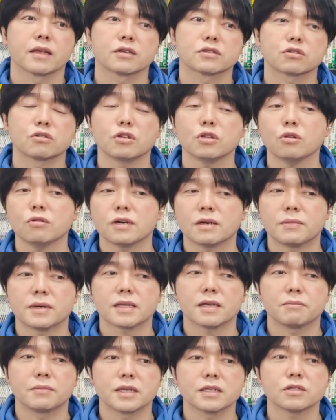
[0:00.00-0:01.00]
それとは
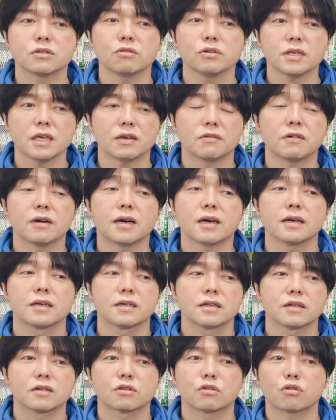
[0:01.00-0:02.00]
また別の意見は
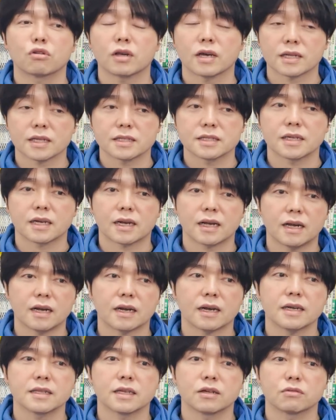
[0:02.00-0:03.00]
どのような形で
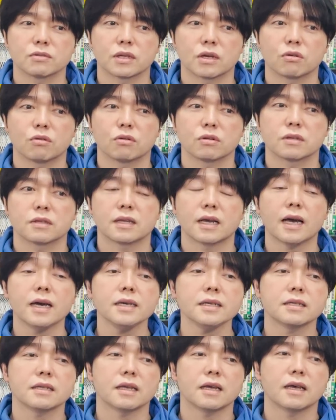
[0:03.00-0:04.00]
考えてるんだろうって、
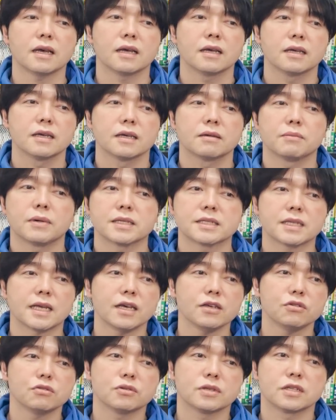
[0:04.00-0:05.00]
あえて、まあ
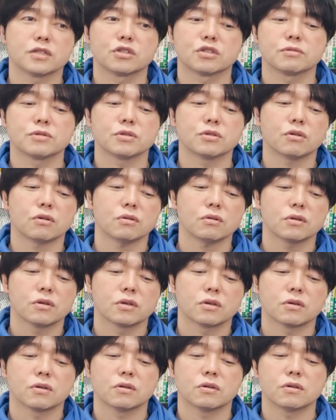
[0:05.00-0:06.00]
左右に自分の
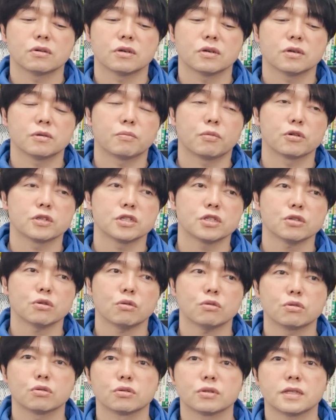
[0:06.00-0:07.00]

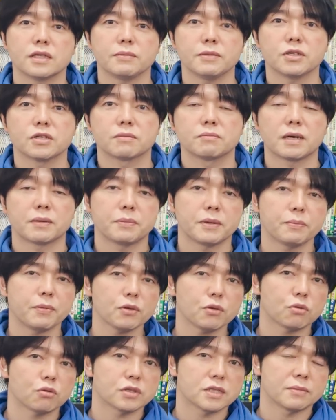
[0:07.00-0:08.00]
ポジションを振ってみる、まあ
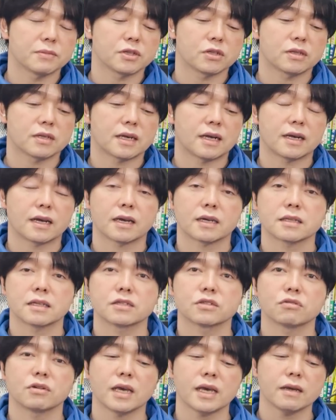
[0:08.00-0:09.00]
ピポットしてみるって考え方
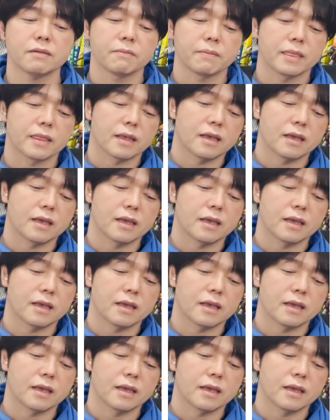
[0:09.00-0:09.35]
ですよね。